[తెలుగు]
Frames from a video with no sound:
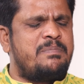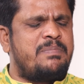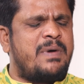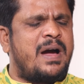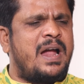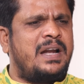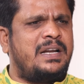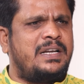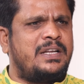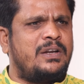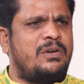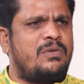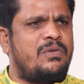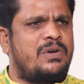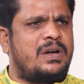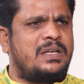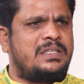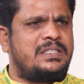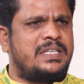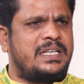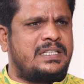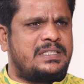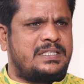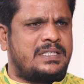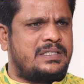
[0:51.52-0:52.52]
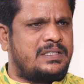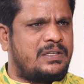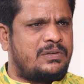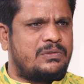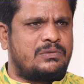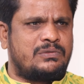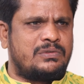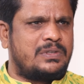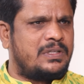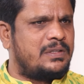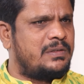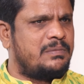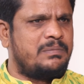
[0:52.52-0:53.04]
మీ పార్టీలో ఒక చర్చ
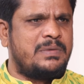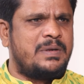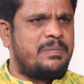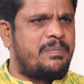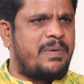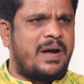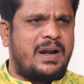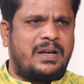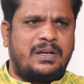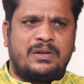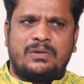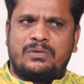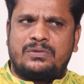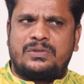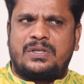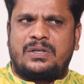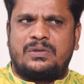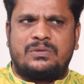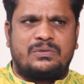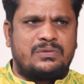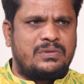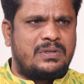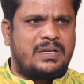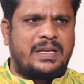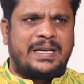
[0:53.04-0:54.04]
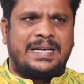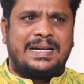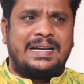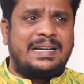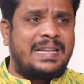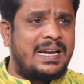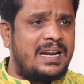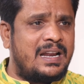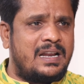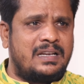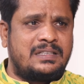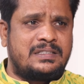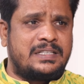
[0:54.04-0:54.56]
జరుగుతున్నది మీ పార్టీలో జరుగుతున్న
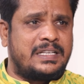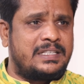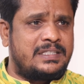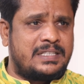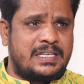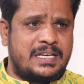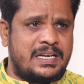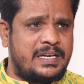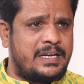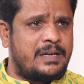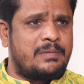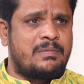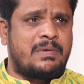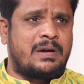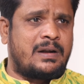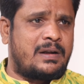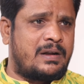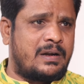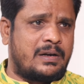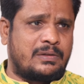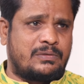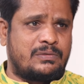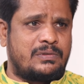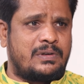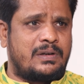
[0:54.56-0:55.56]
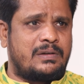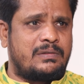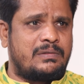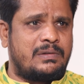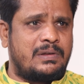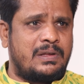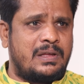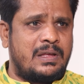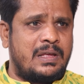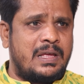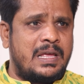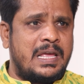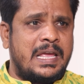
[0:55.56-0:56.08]
ఇంటర్నల్ చర్చనే నేను మాట్లాడుతున్నాను
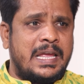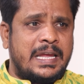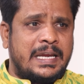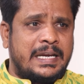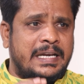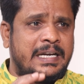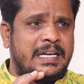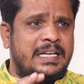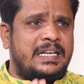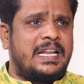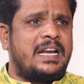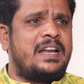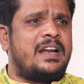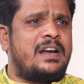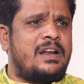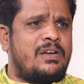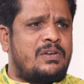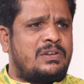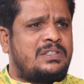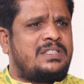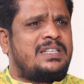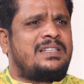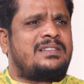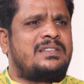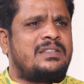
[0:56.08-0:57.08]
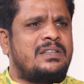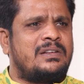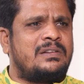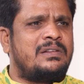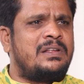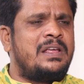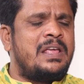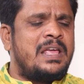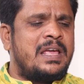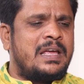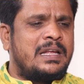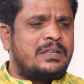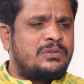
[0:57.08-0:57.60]
ఇంటర్నల్గా ఒక చర్చ జరుగుతుంది
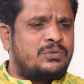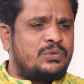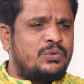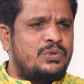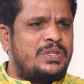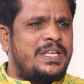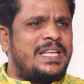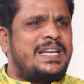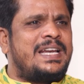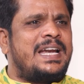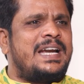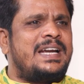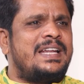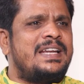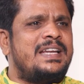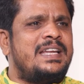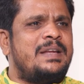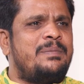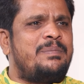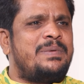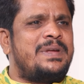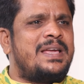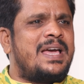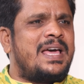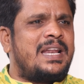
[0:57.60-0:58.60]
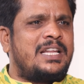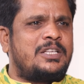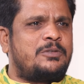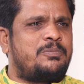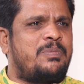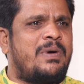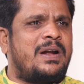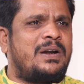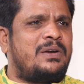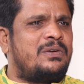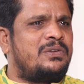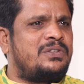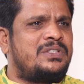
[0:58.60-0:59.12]
సుధీర్ రెడ్డిని బీఆర్ఎస్
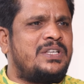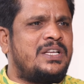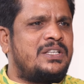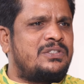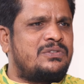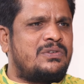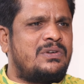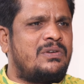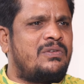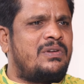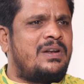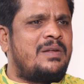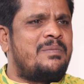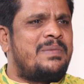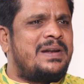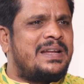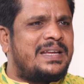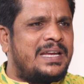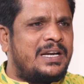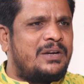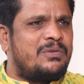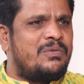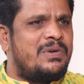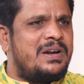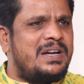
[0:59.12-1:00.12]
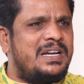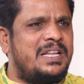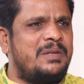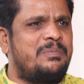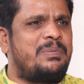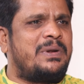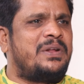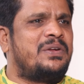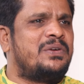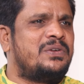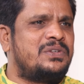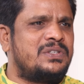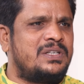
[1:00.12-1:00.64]
పార్టీలో చేర్చుకోవడం వల్ల మనకు ఎటువంటి
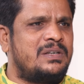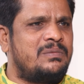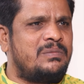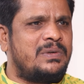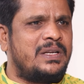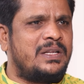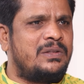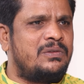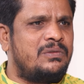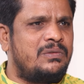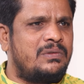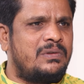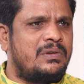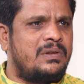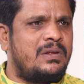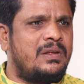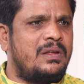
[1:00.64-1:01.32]
ప్రయోజనం లేదు